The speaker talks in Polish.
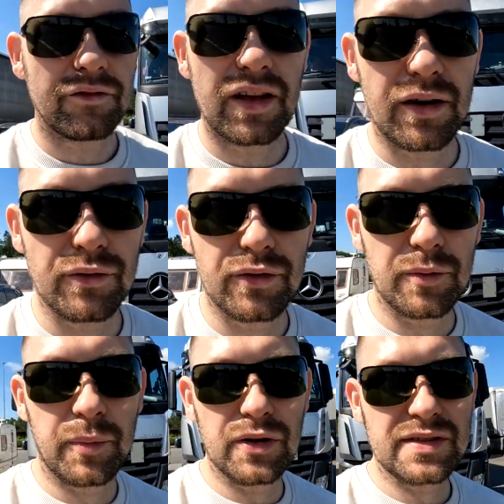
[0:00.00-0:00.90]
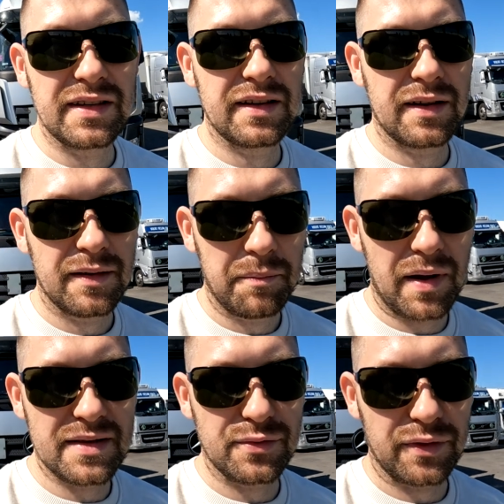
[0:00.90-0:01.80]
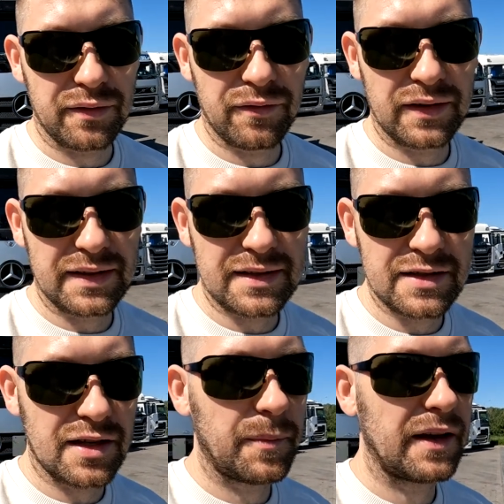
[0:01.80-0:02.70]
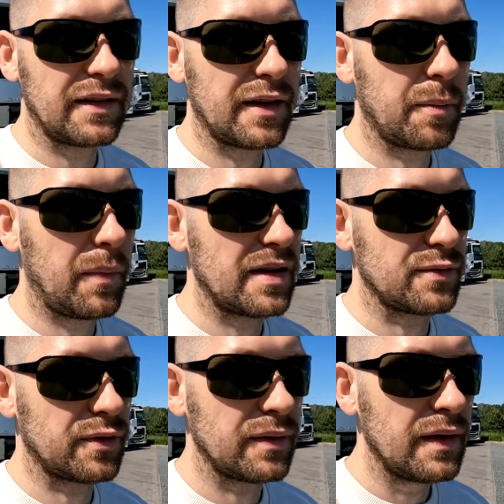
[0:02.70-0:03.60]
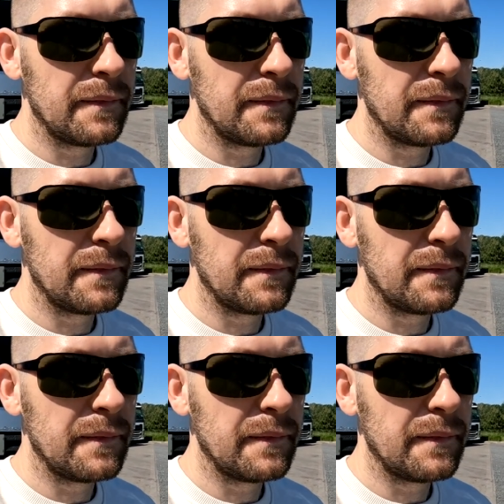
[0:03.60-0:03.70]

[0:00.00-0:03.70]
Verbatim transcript: w kierunku polskich Mazur, fantastycznych, pięknych Mazur.